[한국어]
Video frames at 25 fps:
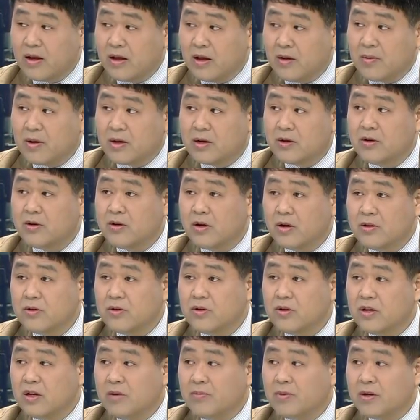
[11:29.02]
아마 그런
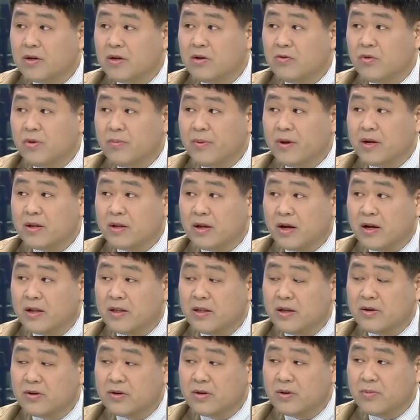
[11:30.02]
어떤 기업이 그런 위반을
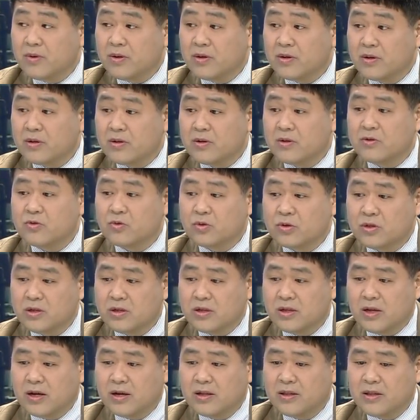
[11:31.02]
당한다 그러면 그런
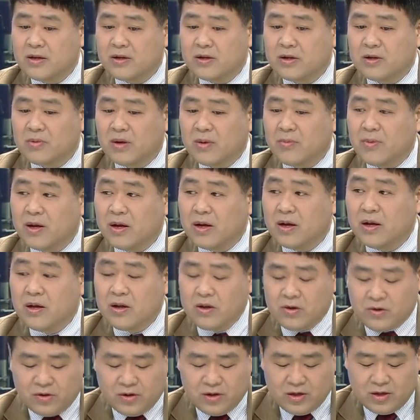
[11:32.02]
조치를 당한다 그러면 아마
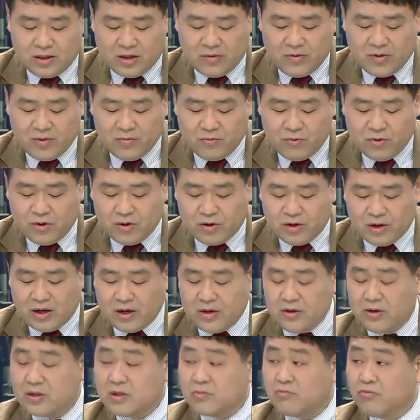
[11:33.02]
거의 대외 무역을
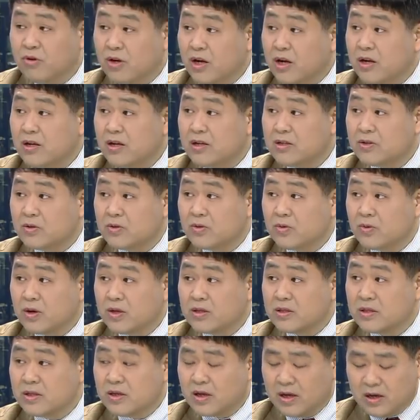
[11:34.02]
하는 것이 불가능한
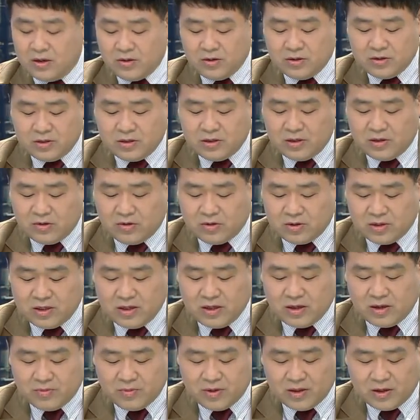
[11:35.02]
정도까지 갈 아. 것이라고
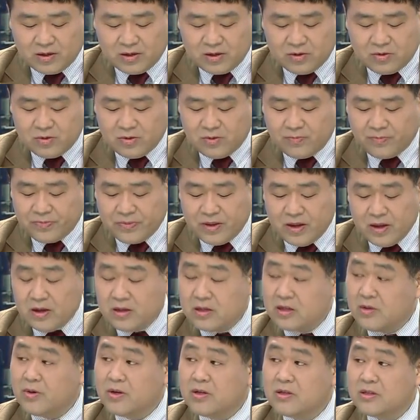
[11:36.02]
생각합니다. 그리고 예. 예.
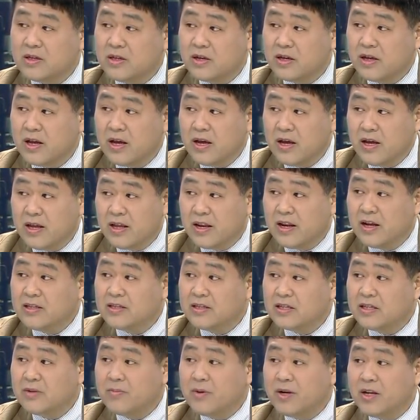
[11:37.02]
지금 현재 이란
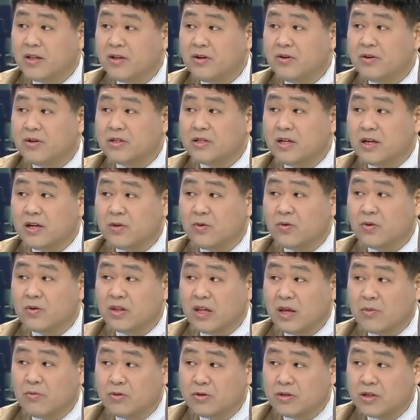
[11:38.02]
제재만 있는 것이 아니고
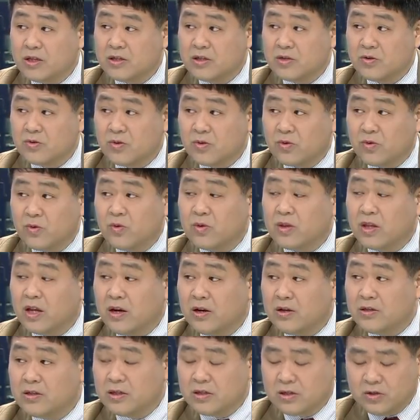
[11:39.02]
대북 제재도 있고
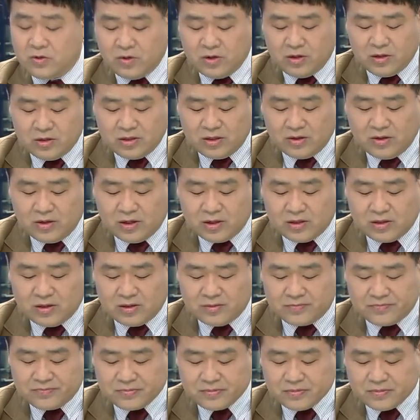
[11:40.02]
대러 제재도 있는 상황에서